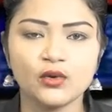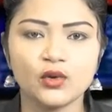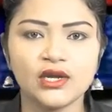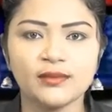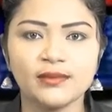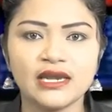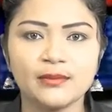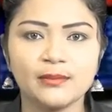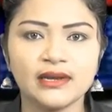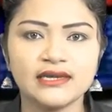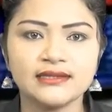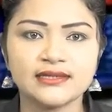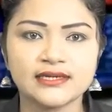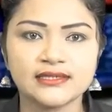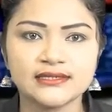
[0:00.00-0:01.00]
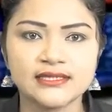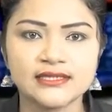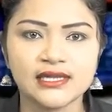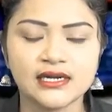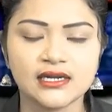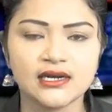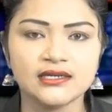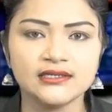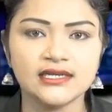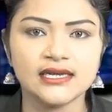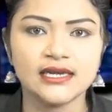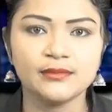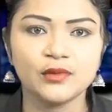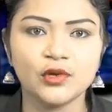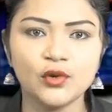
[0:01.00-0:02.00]
కొండమల్లేపల్లి తహసీల్దార్
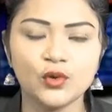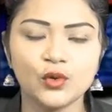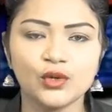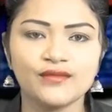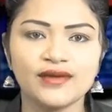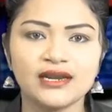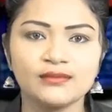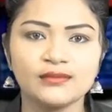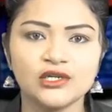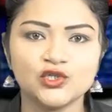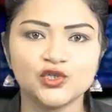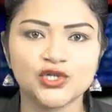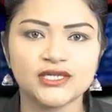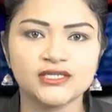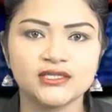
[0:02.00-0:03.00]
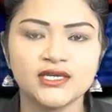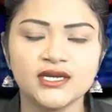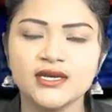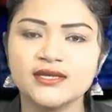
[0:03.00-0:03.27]
కార్యాలయంలో గురువారం ఇన్ఛార్జ్